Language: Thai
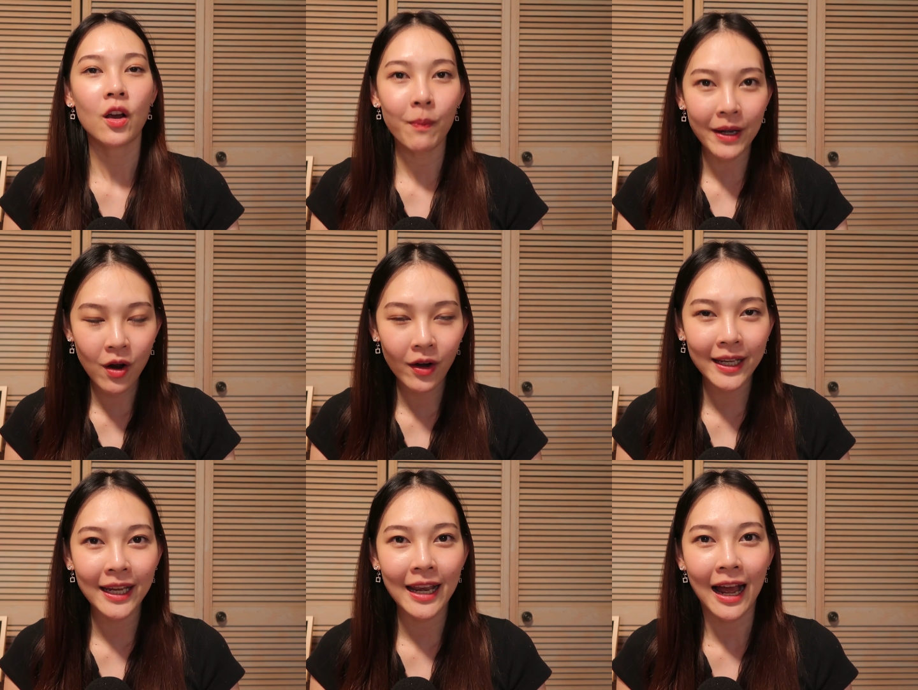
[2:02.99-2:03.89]
ก็เป็นข้อ
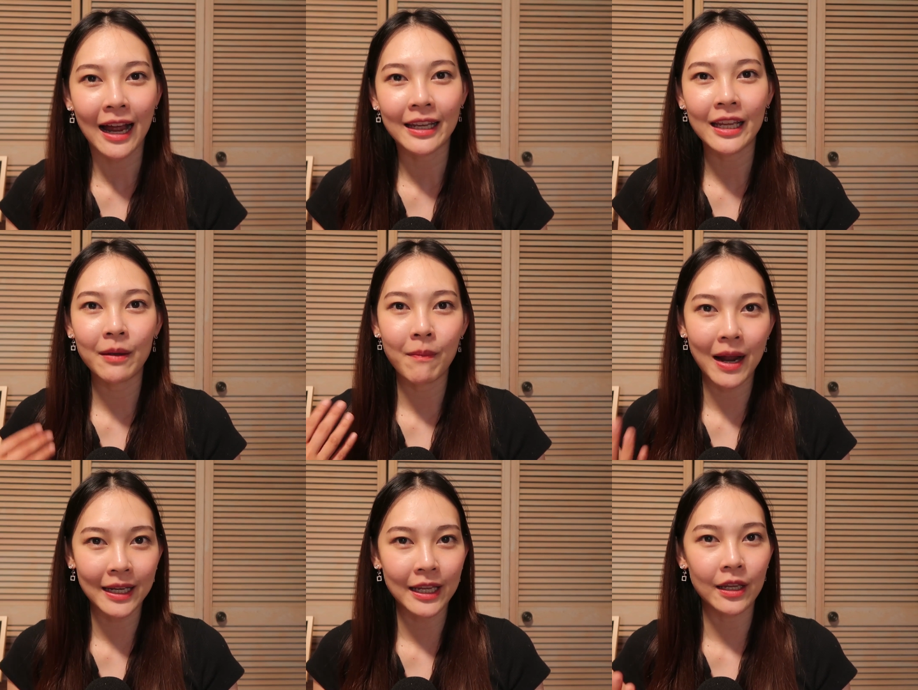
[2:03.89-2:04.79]
ดีนะคะที่บา
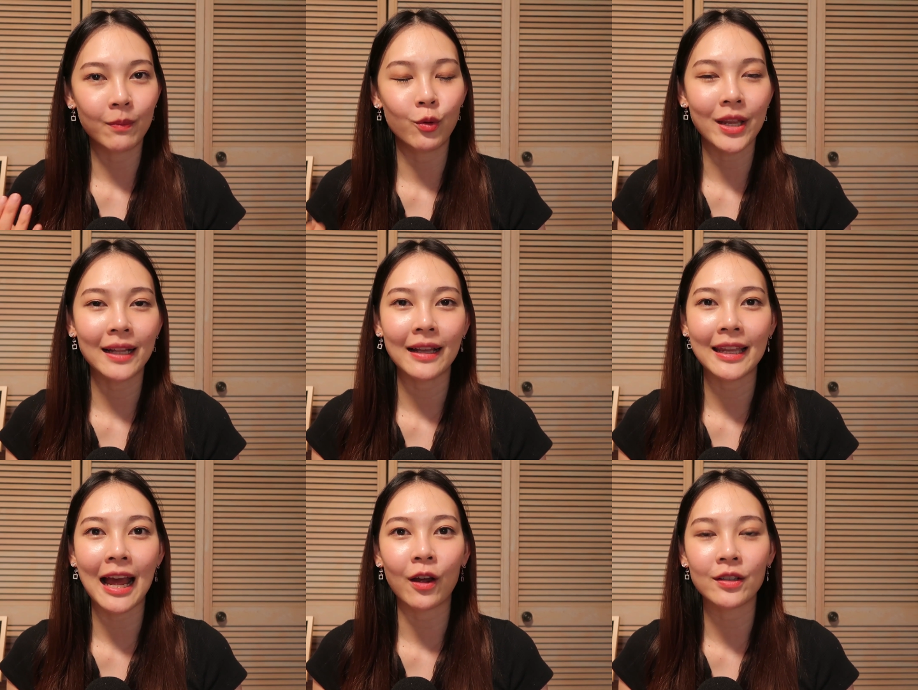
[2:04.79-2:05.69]
งทีปู่ย่าตา
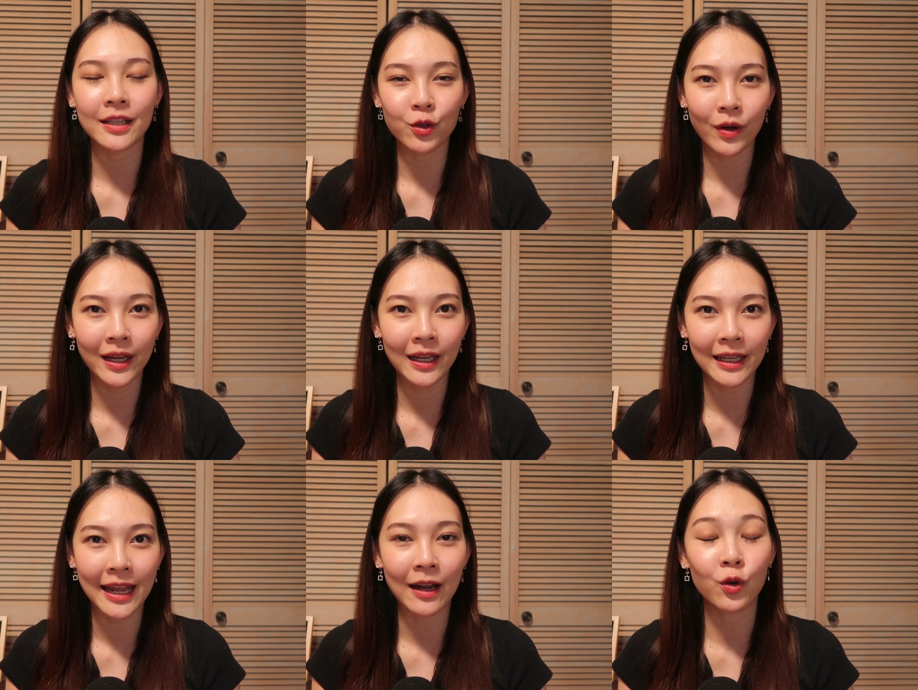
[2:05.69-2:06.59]
ยายก็จะช่วย
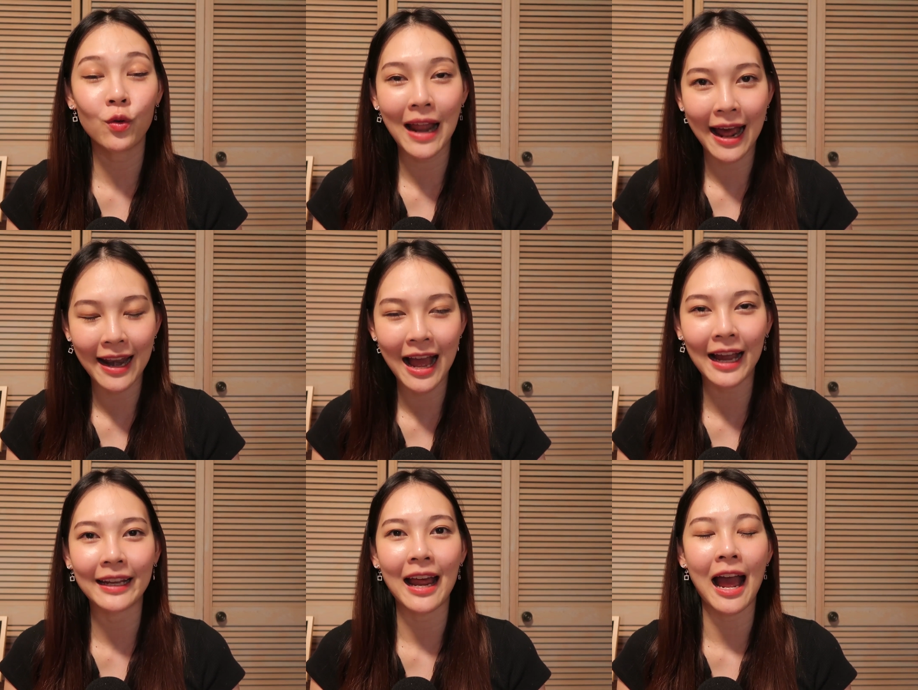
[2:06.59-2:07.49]
เลี้ยงลูกหลานให้
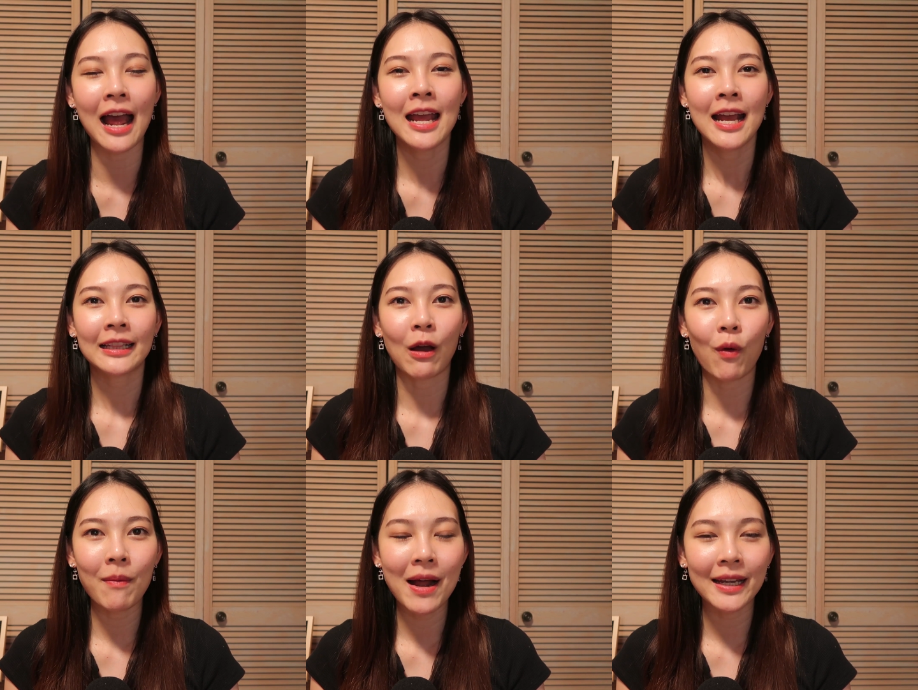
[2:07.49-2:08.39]
นะคะแต่
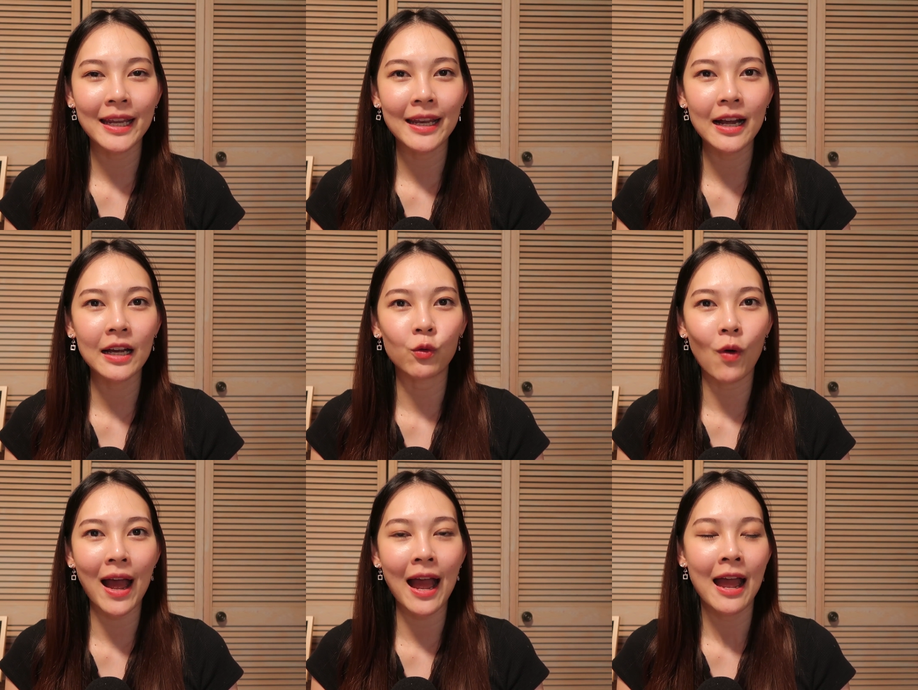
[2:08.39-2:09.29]
ว่าบางทีถ้าเกิด
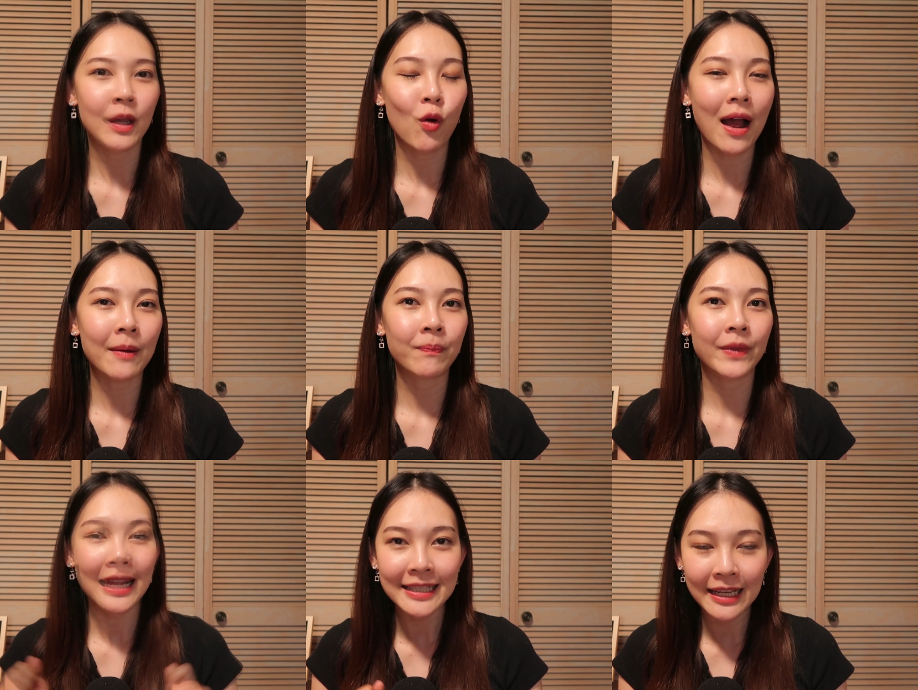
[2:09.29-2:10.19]
ว่ามีความ
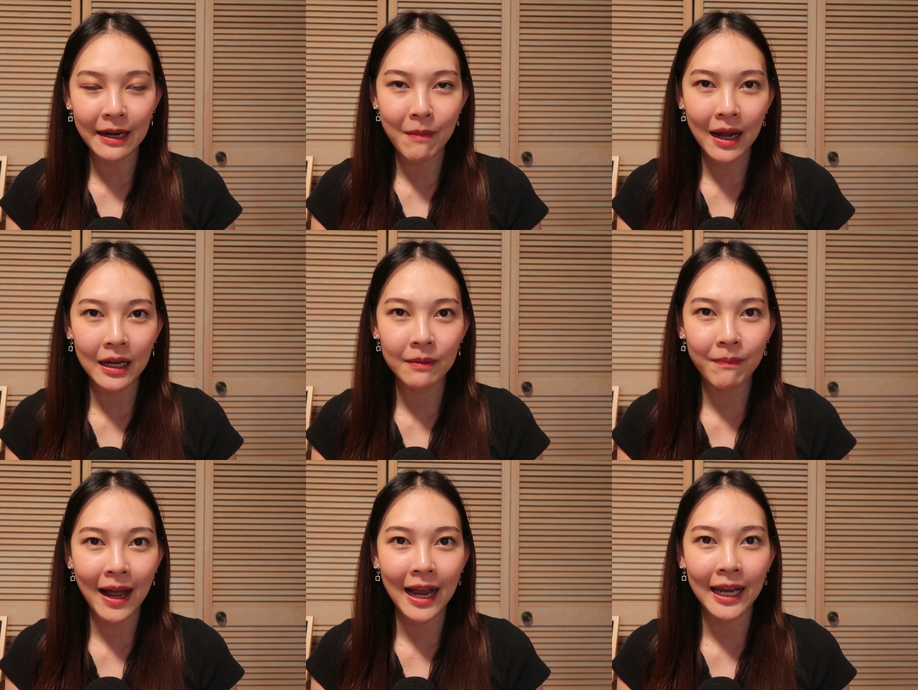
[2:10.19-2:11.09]
ใกล้ชิดกันมากเกิน
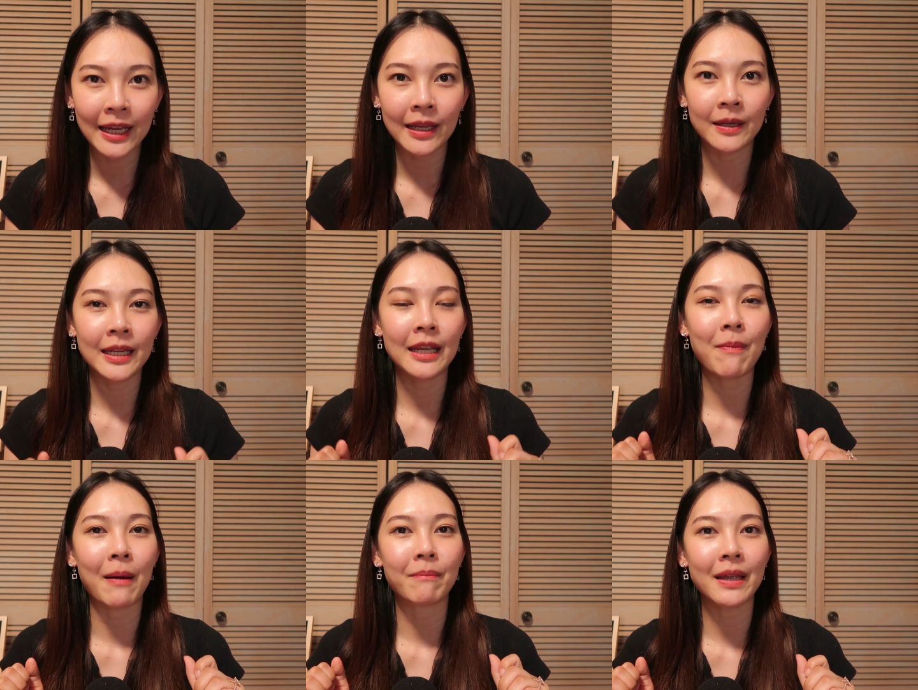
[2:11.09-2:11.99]
ไปที่
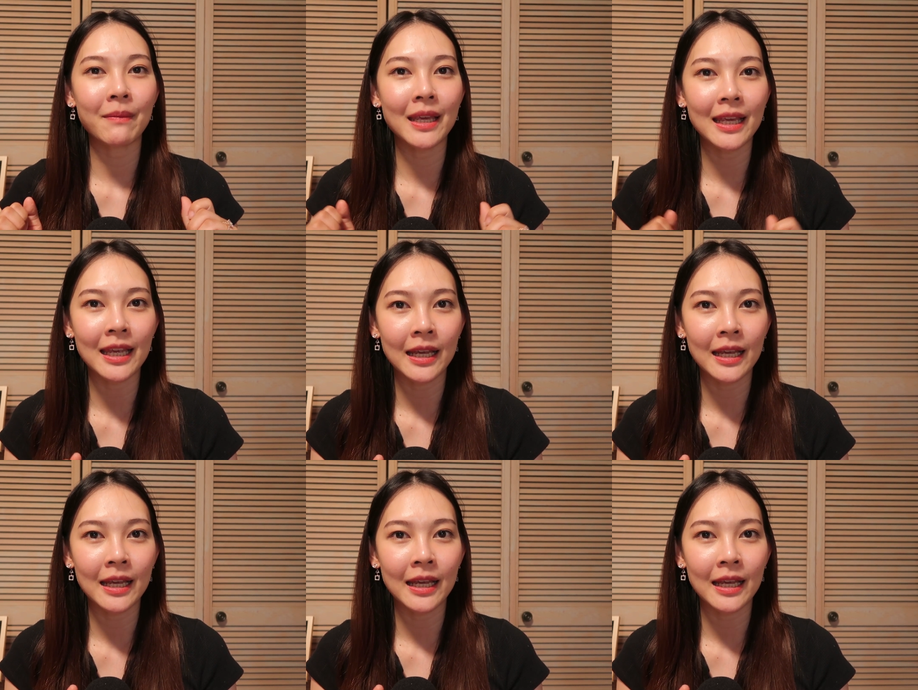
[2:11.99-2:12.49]
แบบไม่มี